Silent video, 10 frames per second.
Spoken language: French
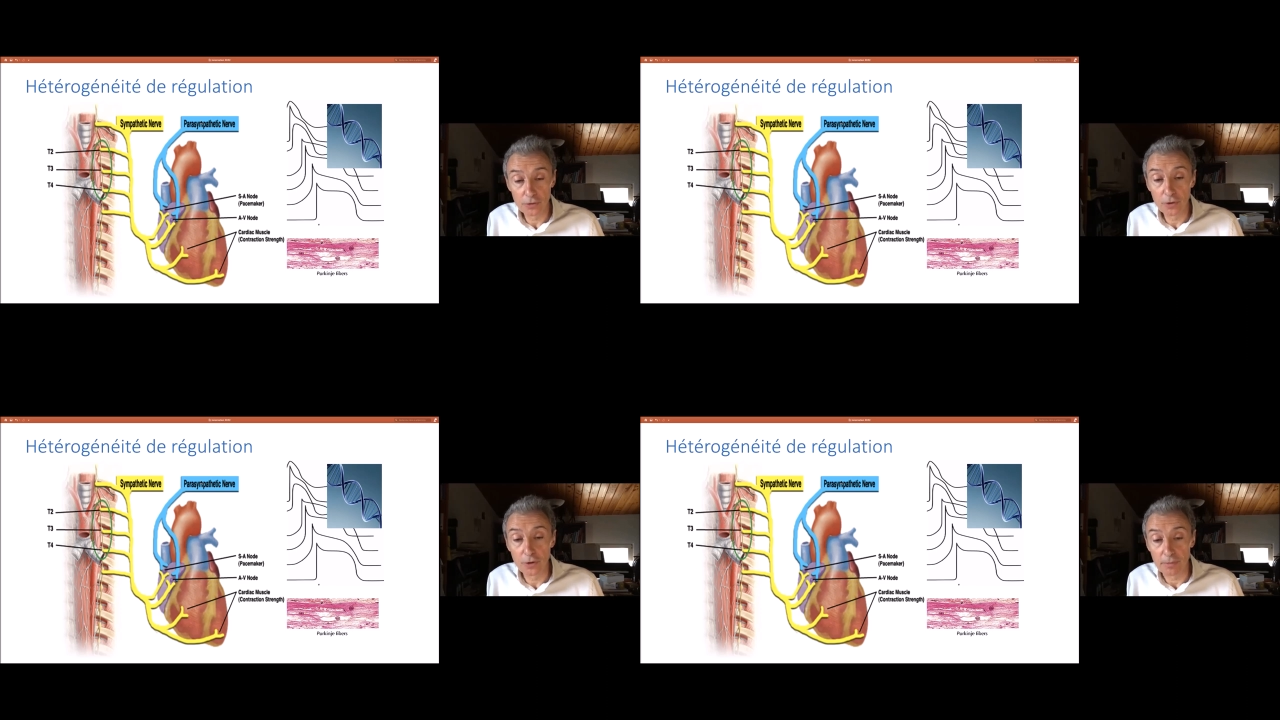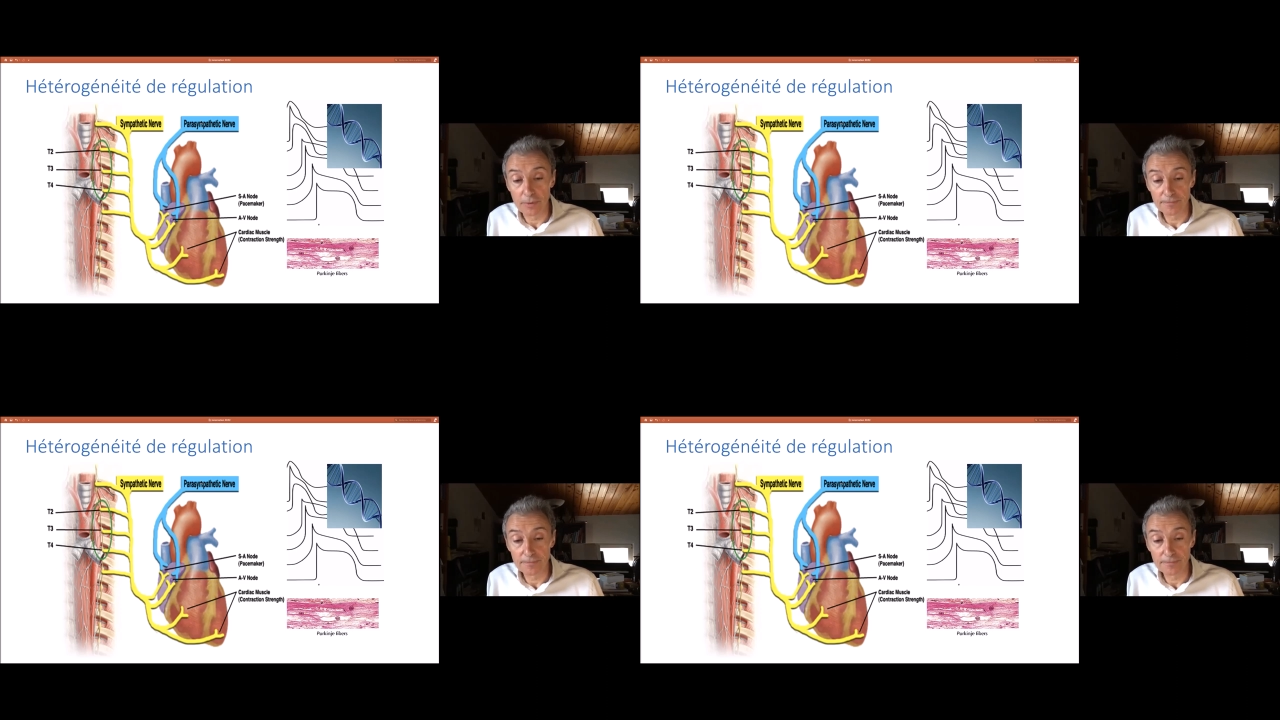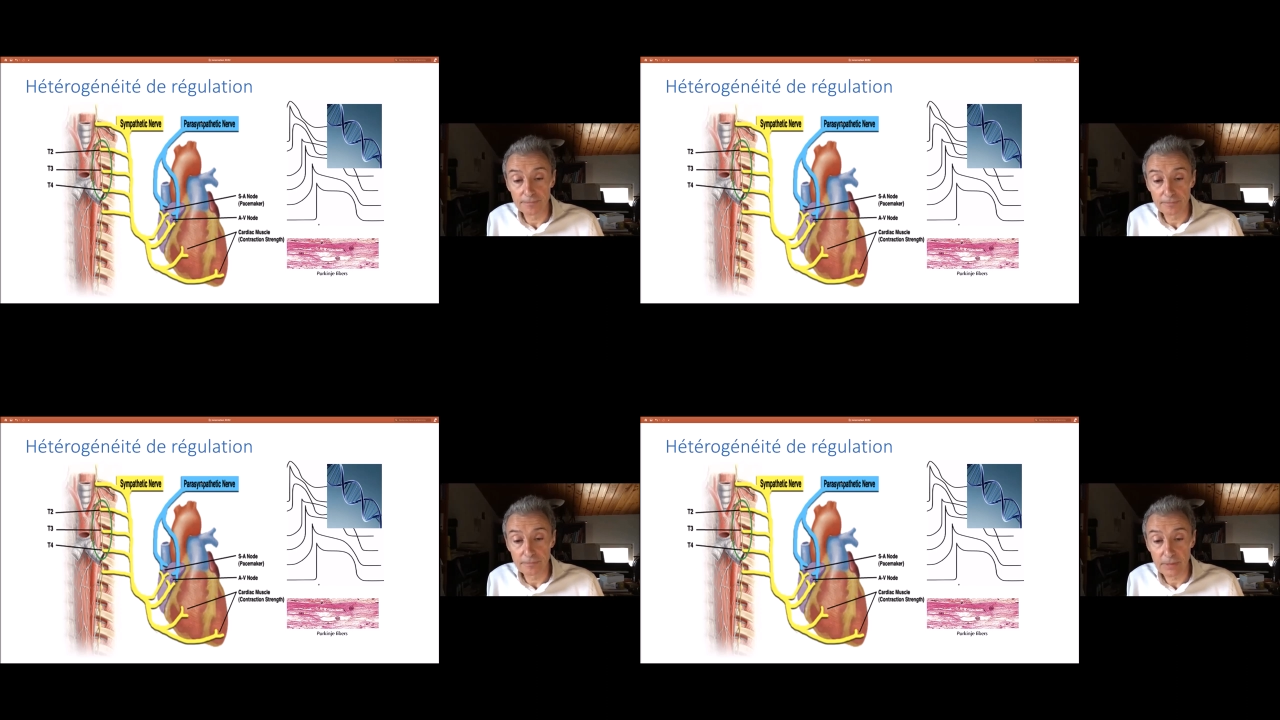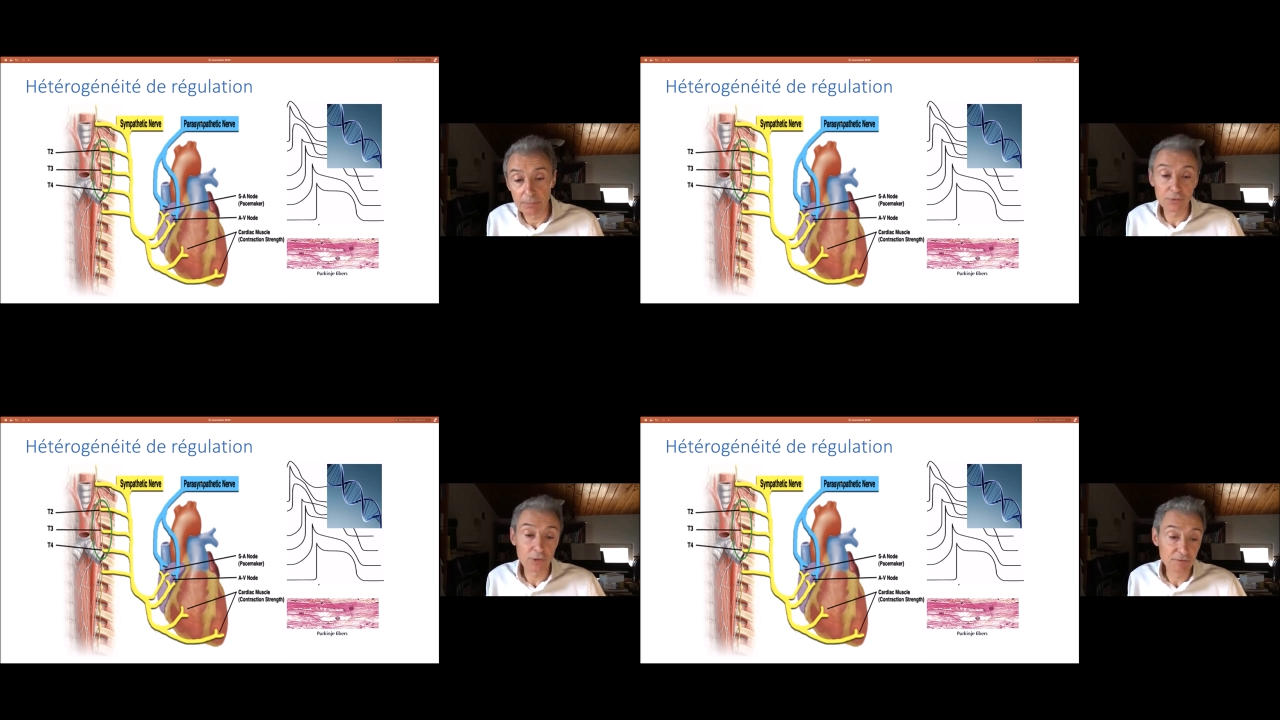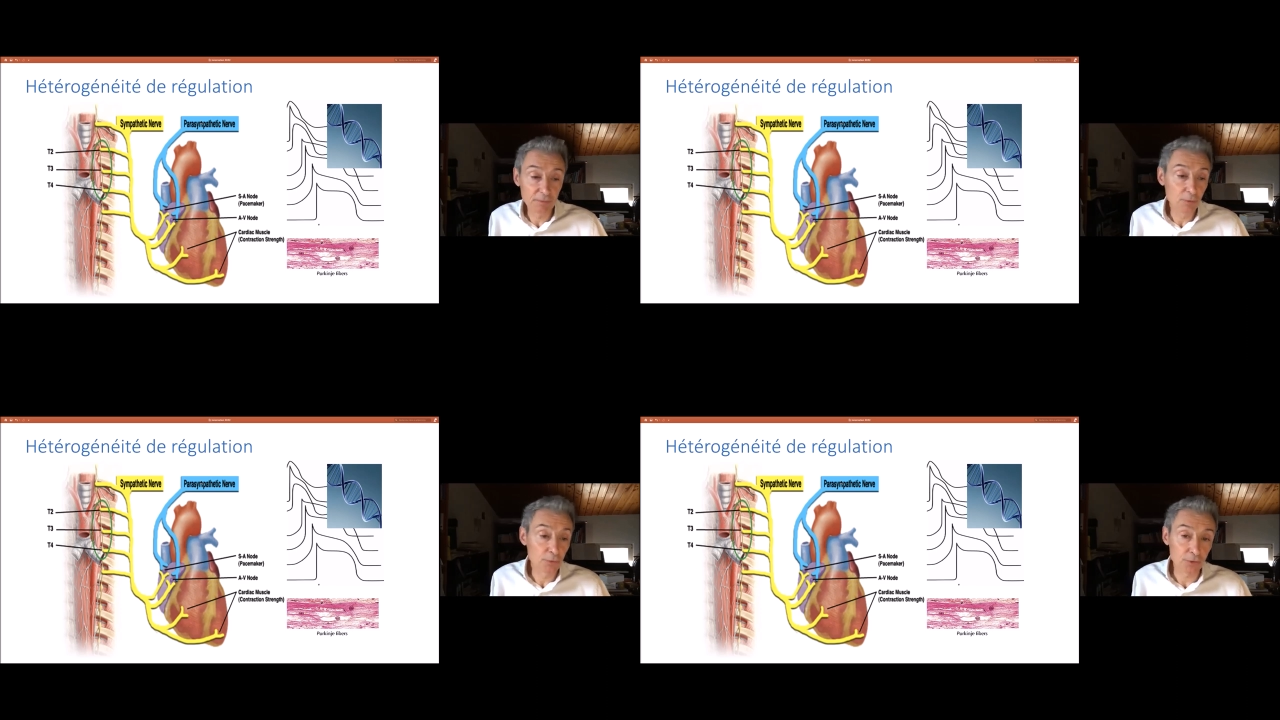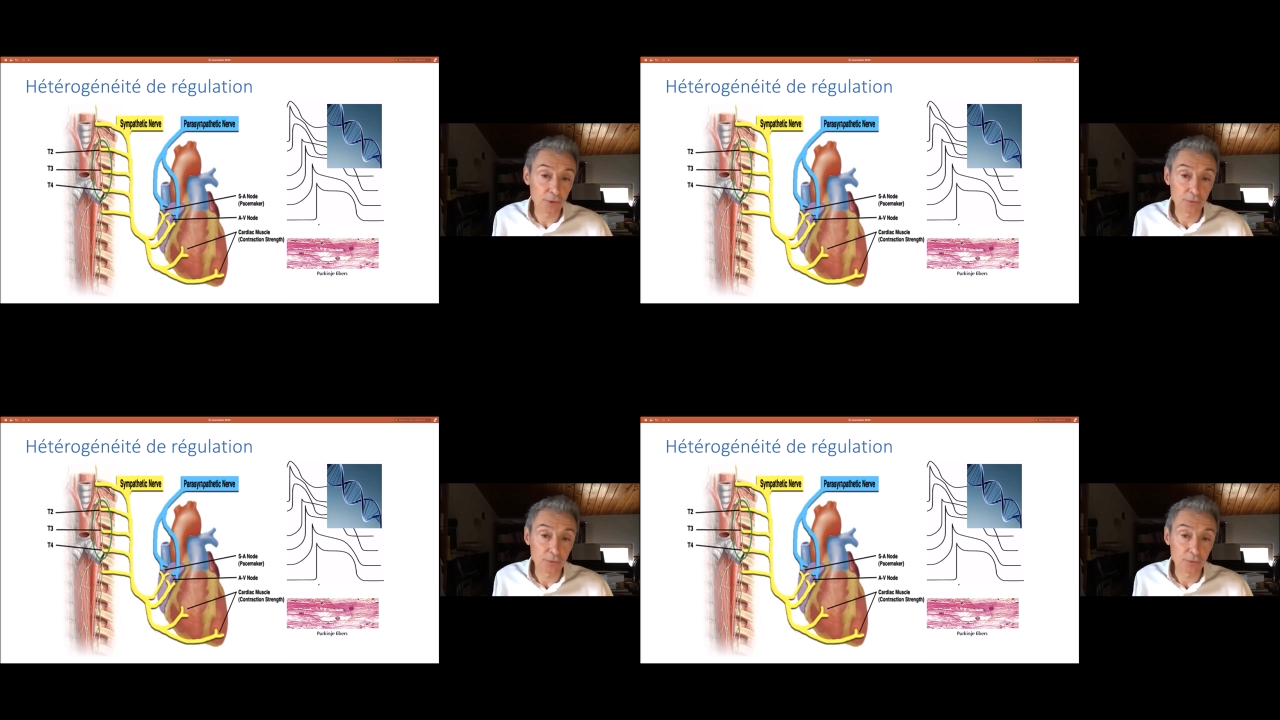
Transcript: que l'homme. Et pourtant, elle vit plus longtemps.